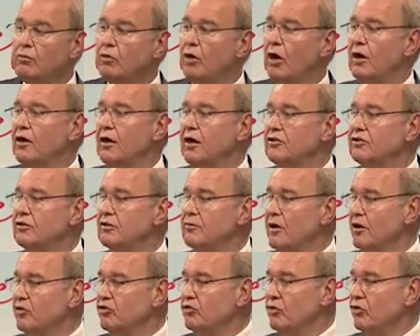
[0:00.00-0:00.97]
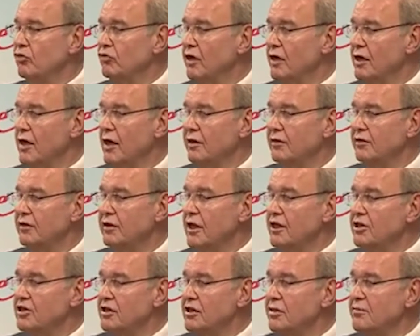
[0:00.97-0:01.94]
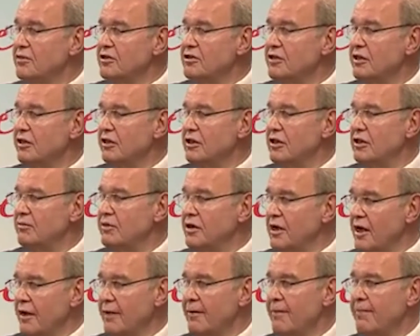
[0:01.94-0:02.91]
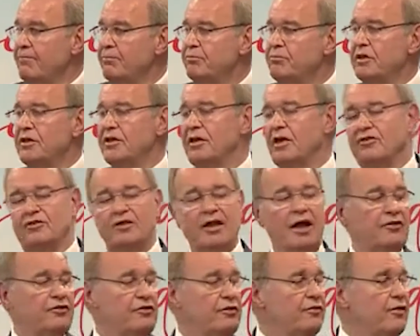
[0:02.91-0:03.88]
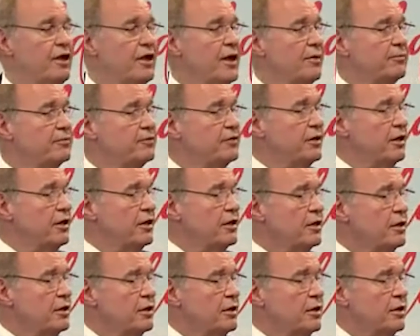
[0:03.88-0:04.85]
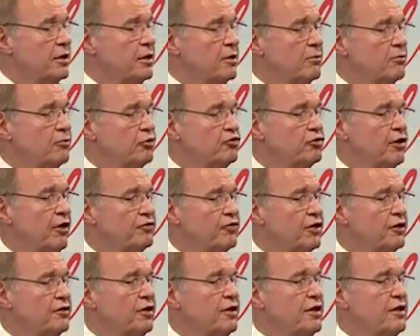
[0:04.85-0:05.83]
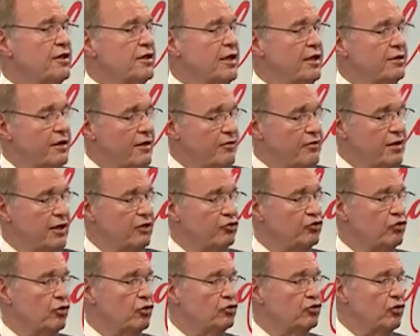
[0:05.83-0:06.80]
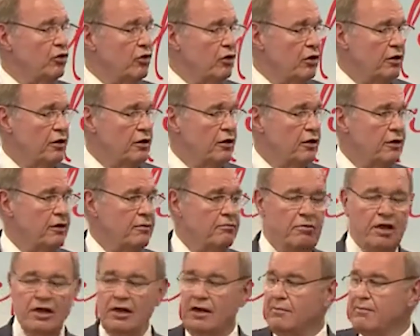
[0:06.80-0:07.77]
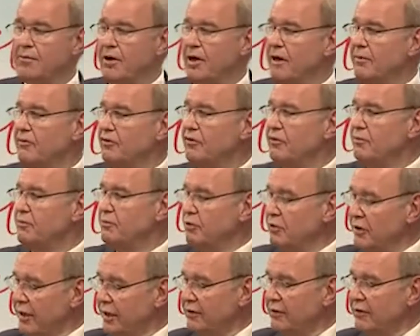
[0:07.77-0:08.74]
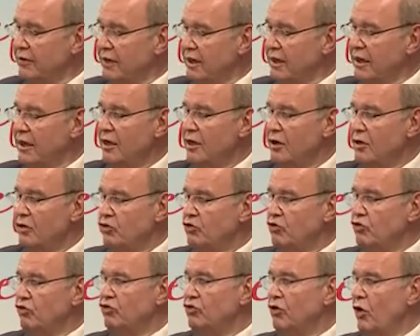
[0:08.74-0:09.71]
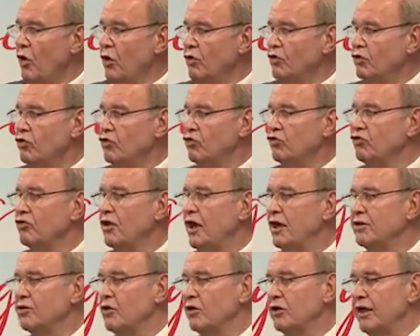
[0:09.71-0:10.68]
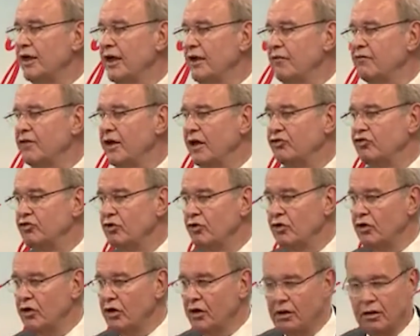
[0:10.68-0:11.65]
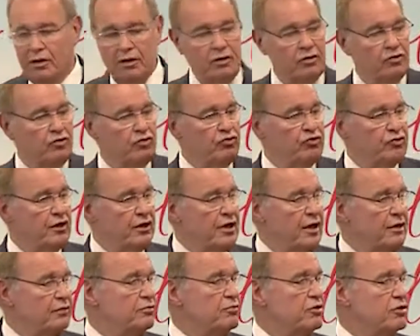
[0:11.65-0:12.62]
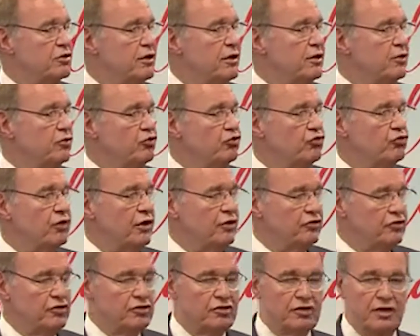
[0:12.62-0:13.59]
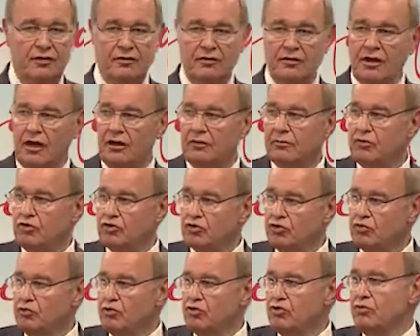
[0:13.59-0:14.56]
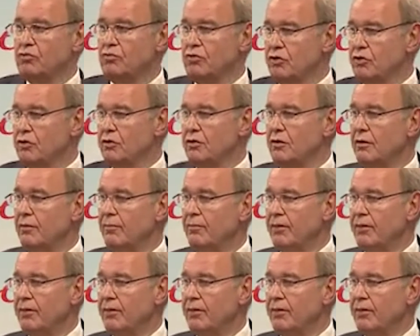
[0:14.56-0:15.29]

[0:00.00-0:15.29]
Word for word: buharlaştırmak zorunda kaldı. Geçtiğimiz yıl kibri bir kez daha zirve yaptı. Bu safsatayı yine devreye soktu. Milli paramızı pul etti. %19'larda olan enflasyonu %70'lerin üstüne sıçrattı. 73,5 bugün.